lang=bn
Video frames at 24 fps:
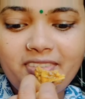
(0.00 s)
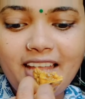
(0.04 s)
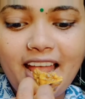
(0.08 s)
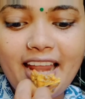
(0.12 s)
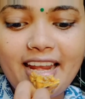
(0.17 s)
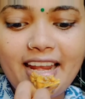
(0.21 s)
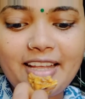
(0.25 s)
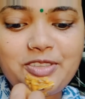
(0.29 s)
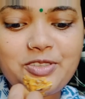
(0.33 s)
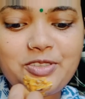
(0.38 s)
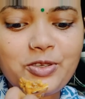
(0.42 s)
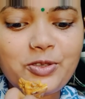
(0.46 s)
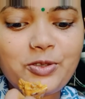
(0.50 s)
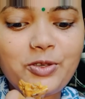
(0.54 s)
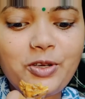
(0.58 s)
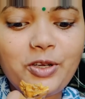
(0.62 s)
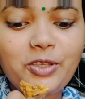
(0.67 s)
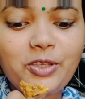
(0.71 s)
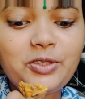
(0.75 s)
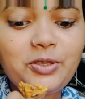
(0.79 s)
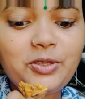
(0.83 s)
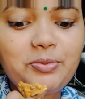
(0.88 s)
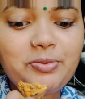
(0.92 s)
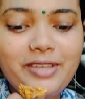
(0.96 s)
আর একজন
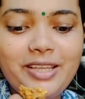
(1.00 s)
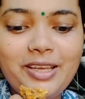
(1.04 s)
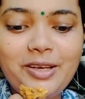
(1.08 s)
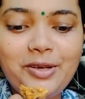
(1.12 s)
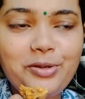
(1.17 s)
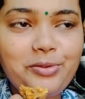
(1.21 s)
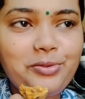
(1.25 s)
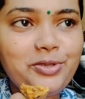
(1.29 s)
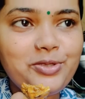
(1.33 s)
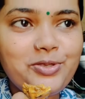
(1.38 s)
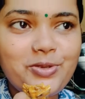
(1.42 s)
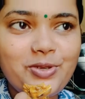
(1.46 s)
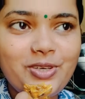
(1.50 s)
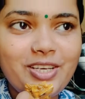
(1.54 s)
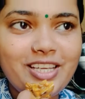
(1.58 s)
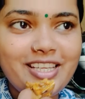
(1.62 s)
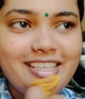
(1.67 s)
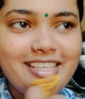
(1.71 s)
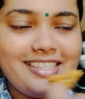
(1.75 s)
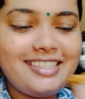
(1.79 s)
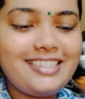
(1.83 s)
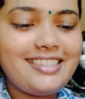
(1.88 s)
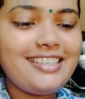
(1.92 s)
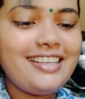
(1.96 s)
গন্ধ পেয়ে লোভি চলে
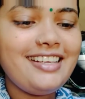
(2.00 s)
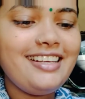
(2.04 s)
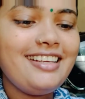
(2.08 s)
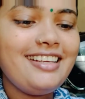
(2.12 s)
এসছে